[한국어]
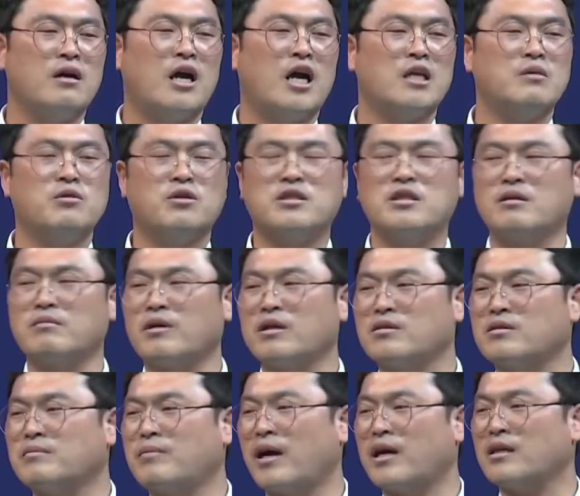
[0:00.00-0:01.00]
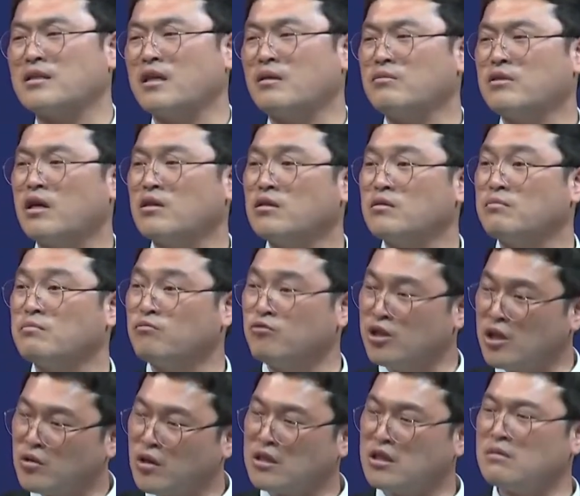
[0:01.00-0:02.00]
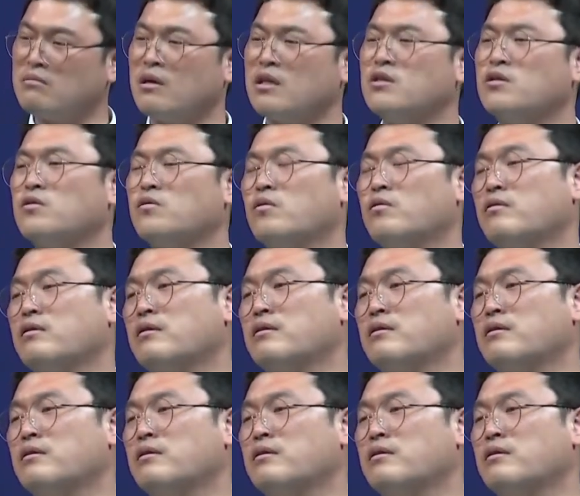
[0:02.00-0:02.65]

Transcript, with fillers: 아니면 그냥 막 바깥에 한번 나와서 물이라도 한 잔 마시고